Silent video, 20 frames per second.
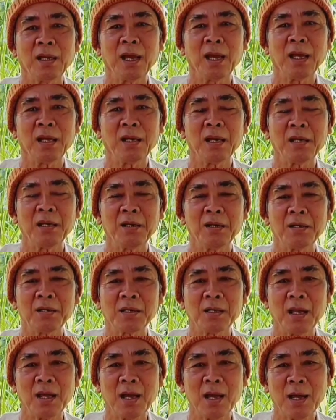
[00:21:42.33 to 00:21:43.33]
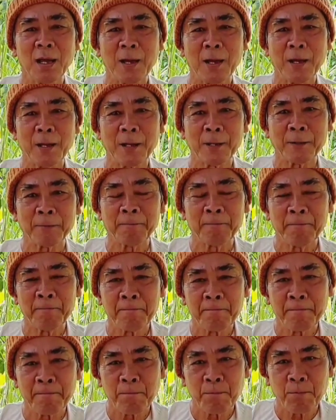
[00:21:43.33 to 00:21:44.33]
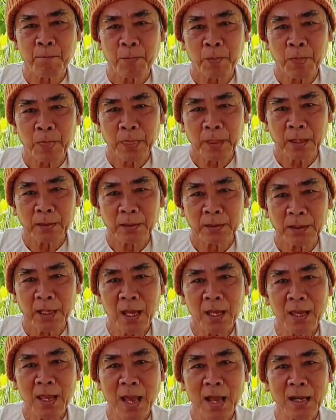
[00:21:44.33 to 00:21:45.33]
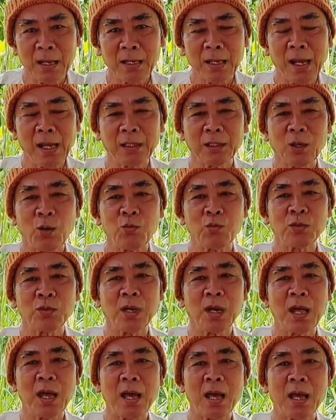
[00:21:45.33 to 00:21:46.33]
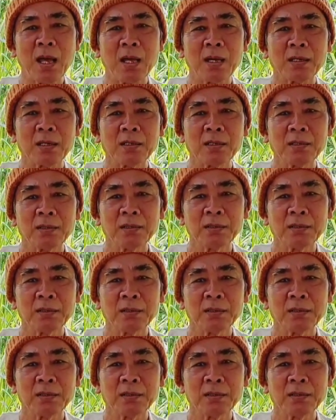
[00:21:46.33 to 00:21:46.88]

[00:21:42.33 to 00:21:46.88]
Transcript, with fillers: ngài đã được là thế gian ca tụng là